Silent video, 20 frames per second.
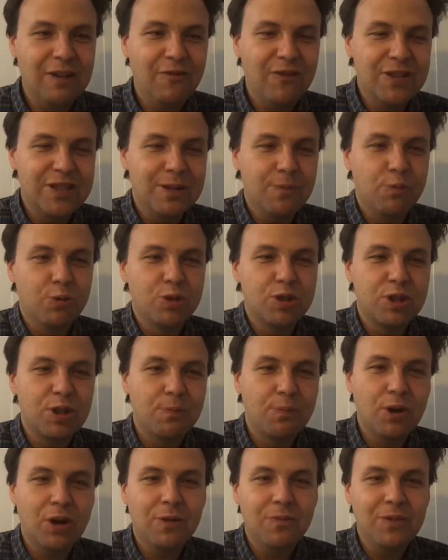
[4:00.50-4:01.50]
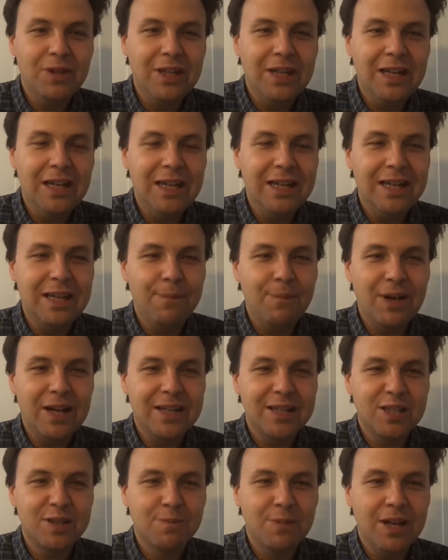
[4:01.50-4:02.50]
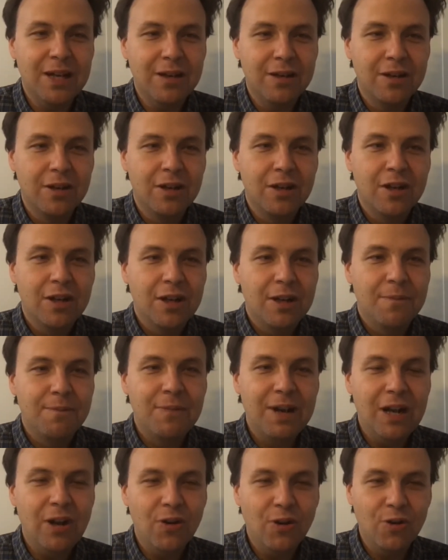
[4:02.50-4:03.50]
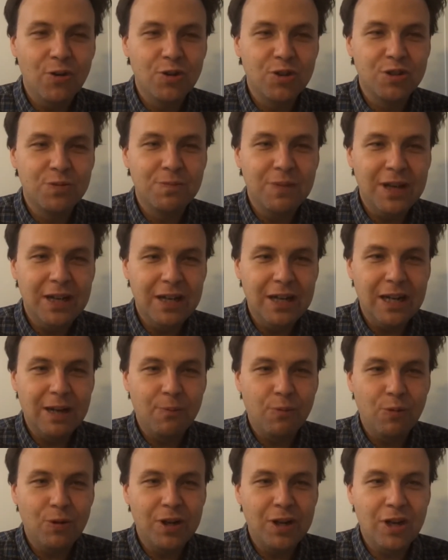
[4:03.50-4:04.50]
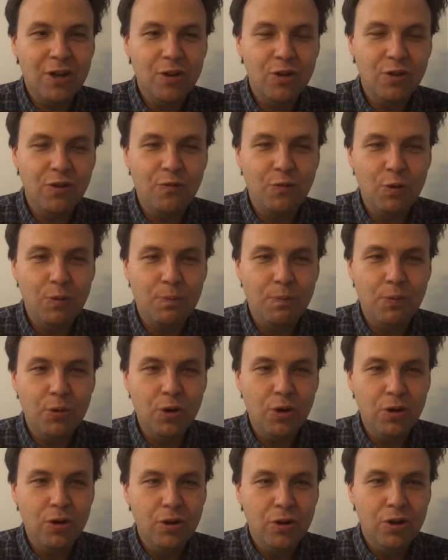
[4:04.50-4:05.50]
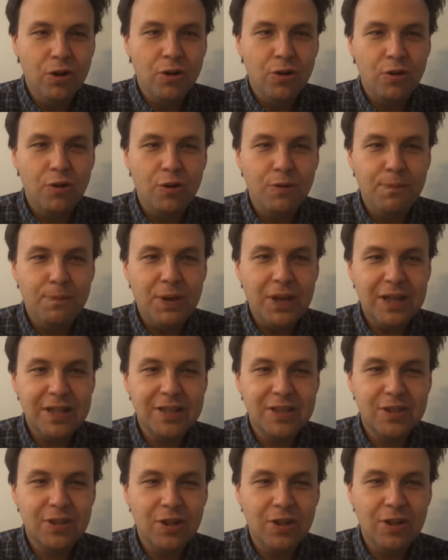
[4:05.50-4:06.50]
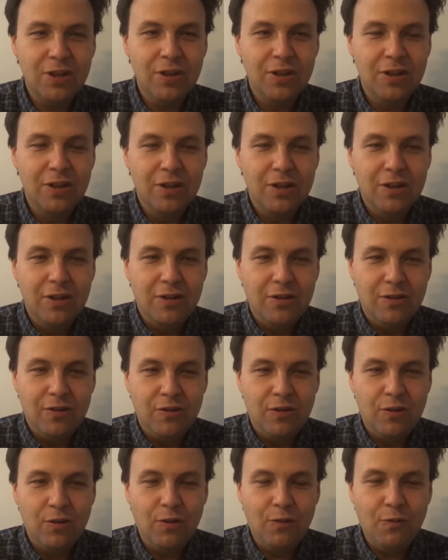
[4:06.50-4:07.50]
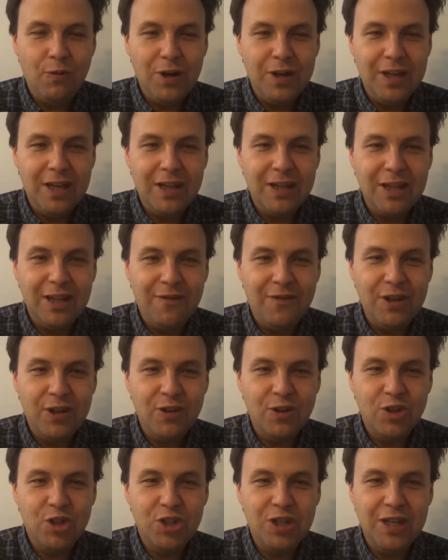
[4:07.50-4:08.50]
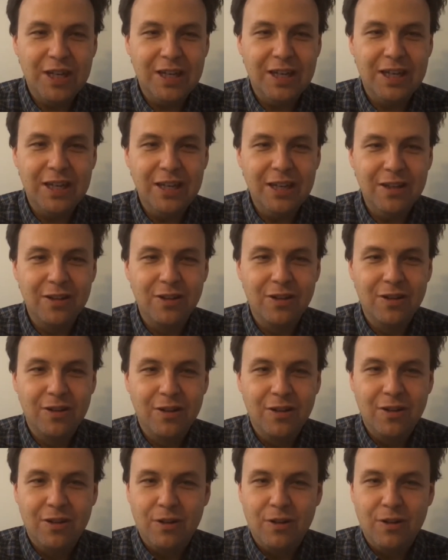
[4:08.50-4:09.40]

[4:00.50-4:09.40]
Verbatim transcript: Ça veut dire pour se promener, les déplacements. Malheureusement, l'employeur ne veut pas une personne non-voyante avec un chien guide.